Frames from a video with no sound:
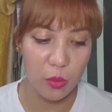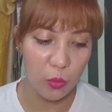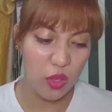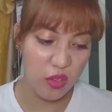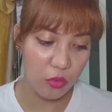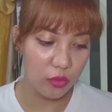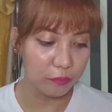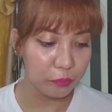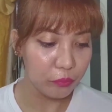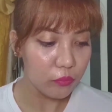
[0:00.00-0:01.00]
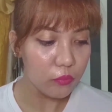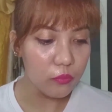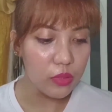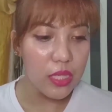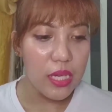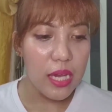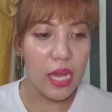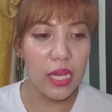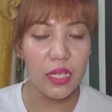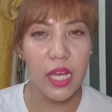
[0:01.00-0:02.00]
So, ayun
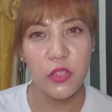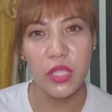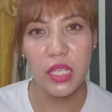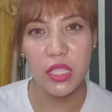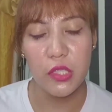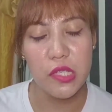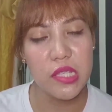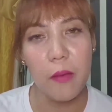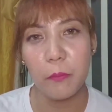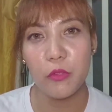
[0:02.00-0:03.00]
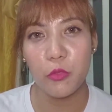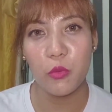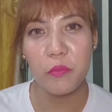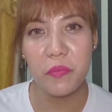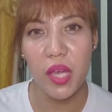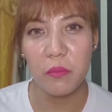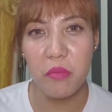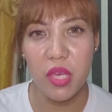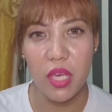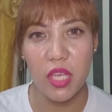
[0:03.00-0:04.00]
ang ano nila dito sa
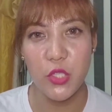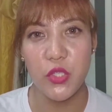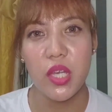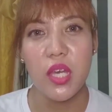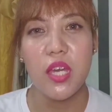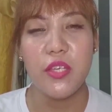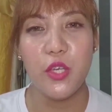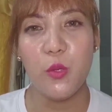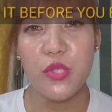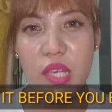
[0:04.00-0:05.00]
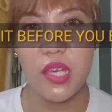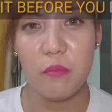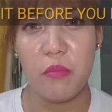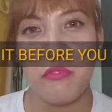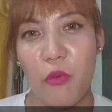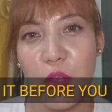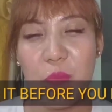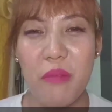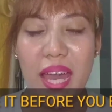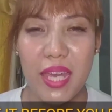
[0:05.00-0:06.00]
sampleroom.ph, use it before
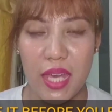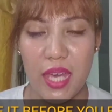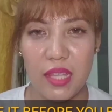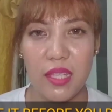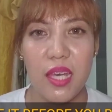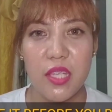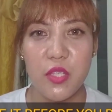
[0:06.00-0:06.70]
you buy it.